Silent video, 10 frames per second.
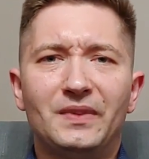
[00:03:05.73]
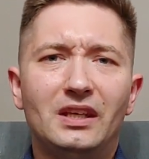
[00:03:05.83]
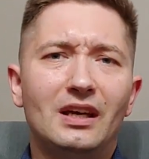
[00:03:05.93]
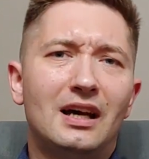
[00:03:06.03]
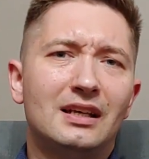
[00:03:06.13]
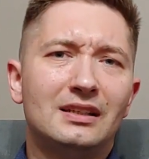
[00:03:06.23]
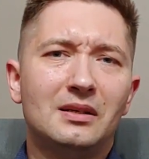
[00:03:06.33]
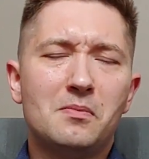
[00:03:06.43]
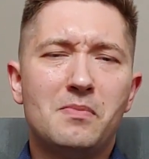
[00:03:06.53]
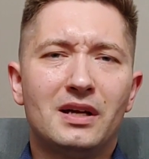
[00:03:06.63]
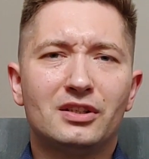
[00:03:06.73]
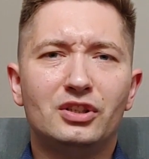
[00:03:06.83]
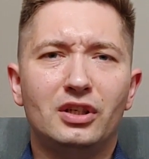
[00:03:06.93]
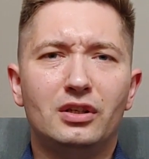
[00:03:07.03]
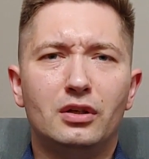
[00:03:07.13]
i Alan
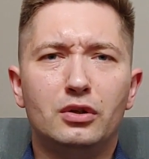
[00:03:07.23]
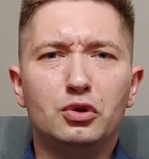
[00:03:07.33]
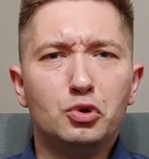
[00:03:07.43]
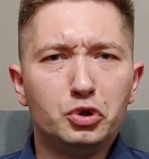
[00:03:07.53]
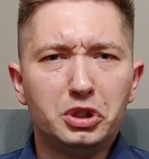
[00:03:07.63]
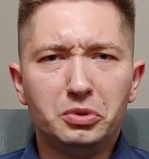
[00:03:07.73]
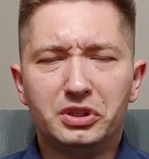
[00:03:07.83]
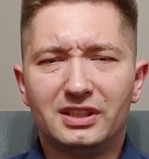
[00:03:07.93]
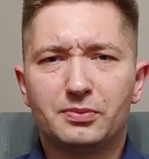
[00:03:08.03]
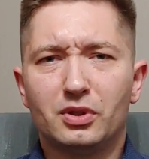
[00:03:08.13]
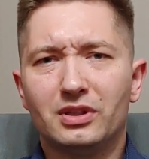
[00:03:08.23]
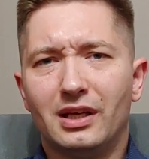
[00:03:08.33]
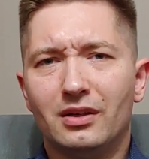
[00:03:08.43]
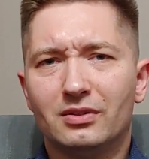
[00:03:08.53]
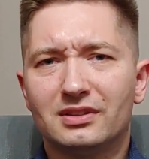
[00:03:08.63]
bardziej e, nudził się
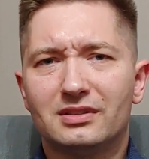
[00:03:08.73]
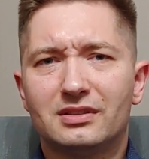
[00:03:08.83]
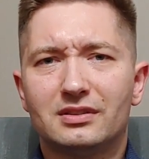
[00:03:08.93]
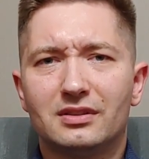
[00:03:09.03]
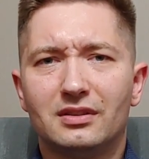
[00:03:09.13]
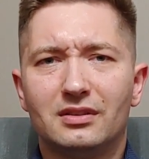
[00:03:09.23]
sprzątając